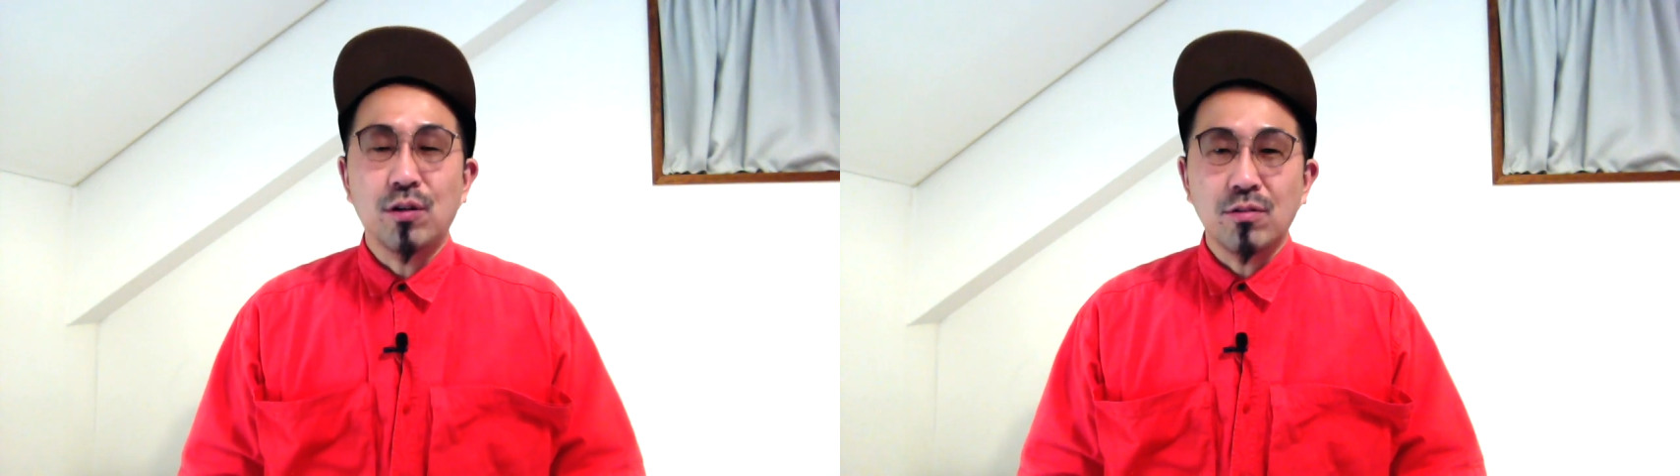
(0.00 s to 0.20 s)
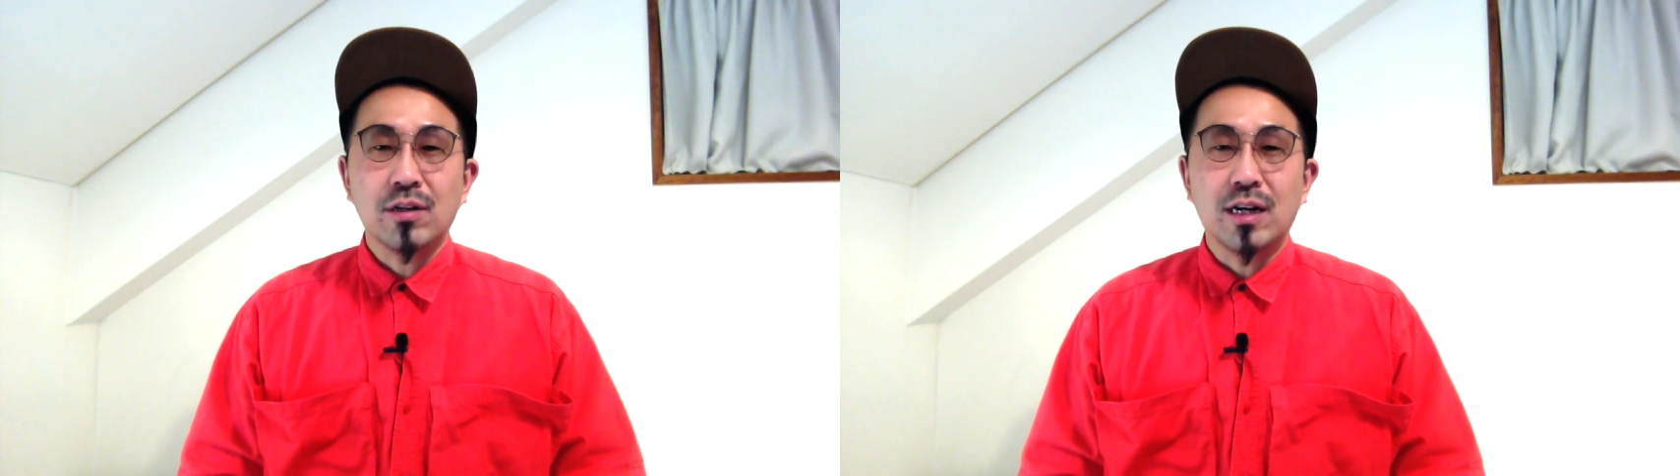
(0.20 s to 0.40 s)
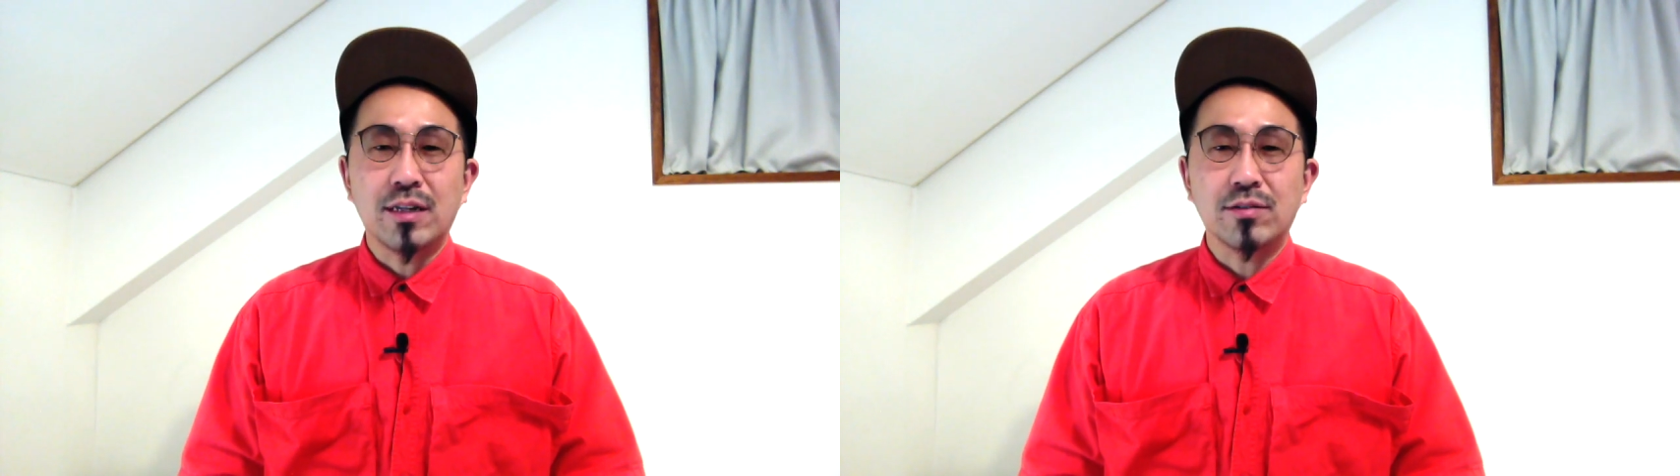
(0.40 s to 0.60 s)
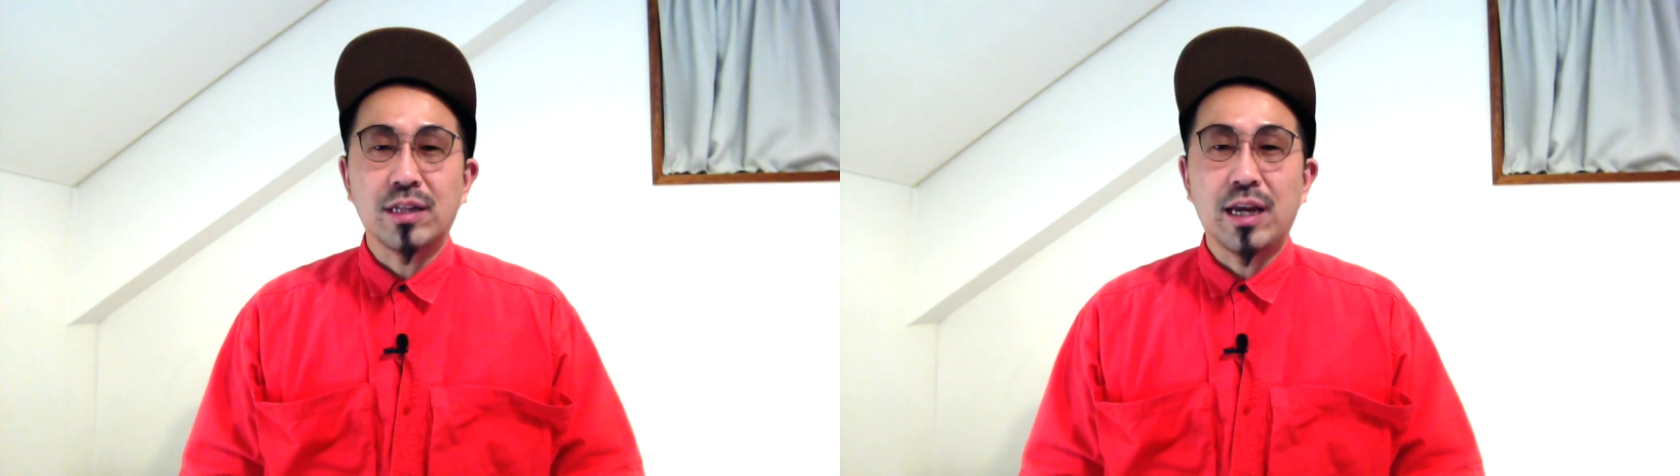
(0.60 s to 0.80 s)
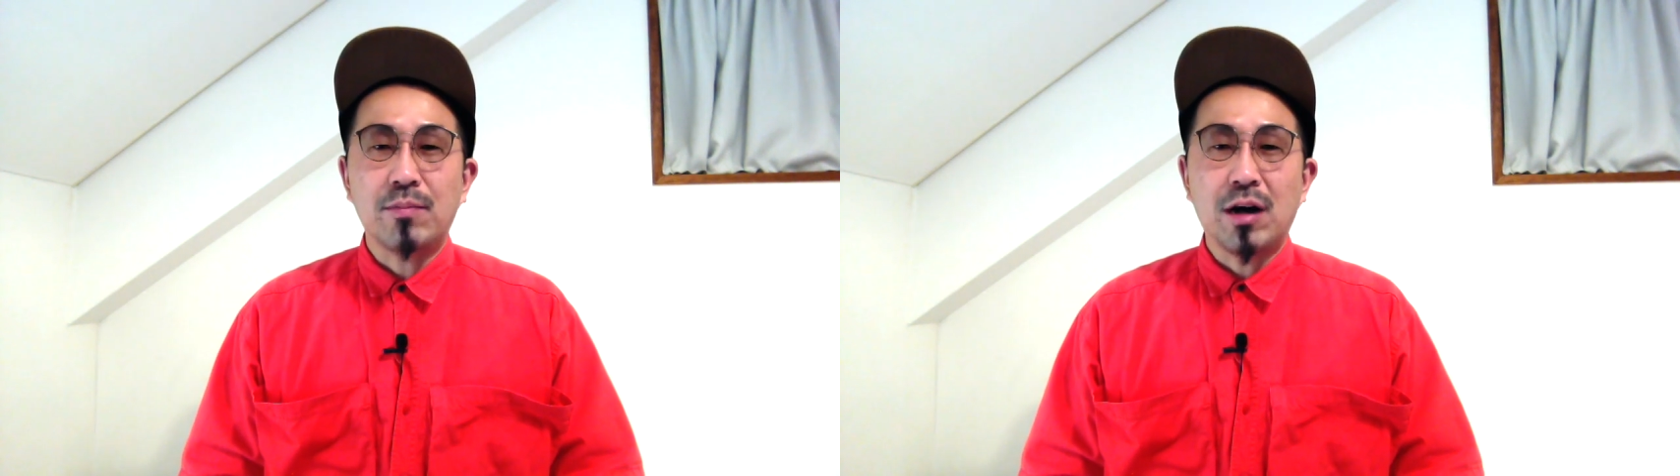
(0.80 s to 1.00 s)
今回の
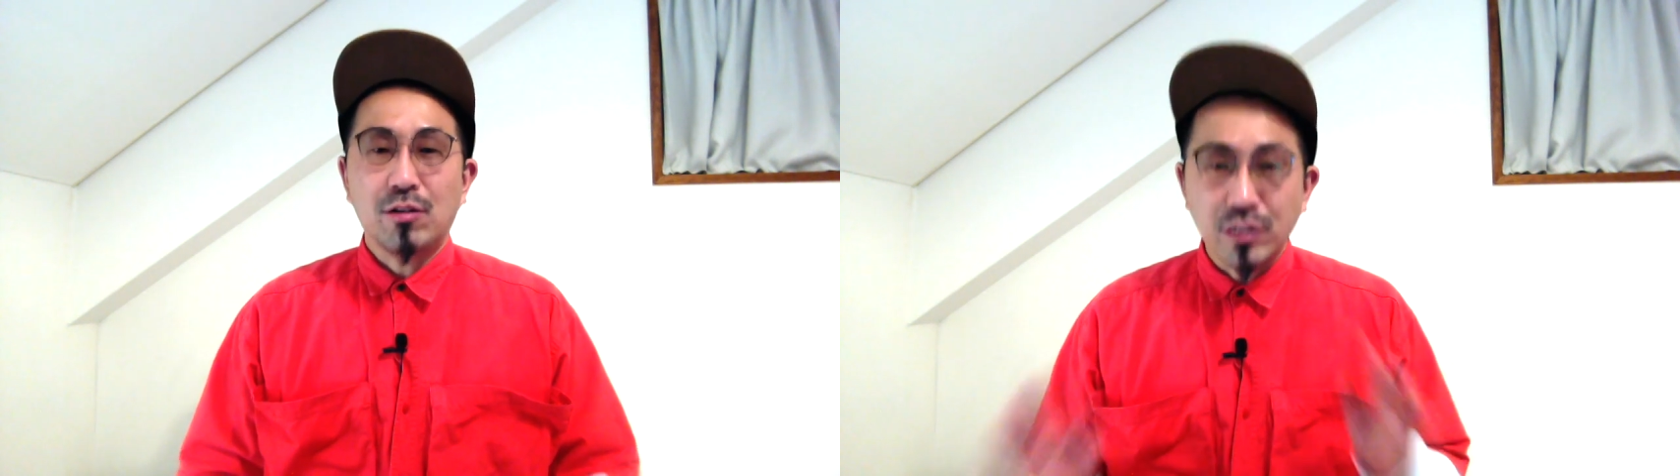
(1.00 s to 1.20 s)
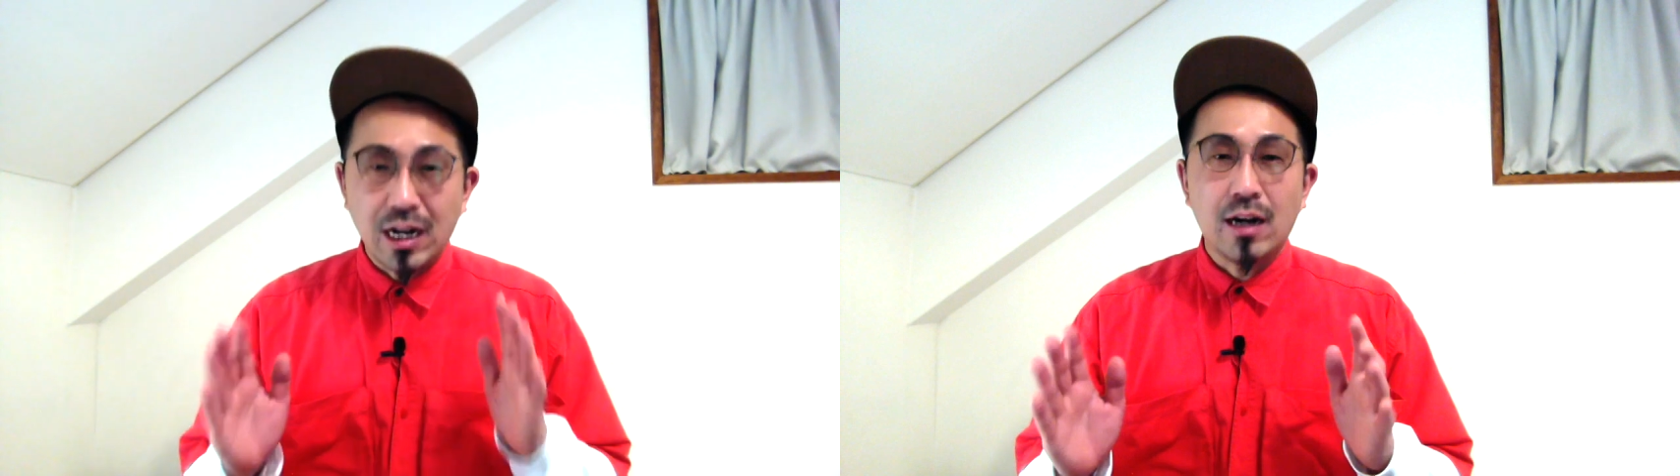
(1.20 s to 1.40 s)
テーマ、こちら。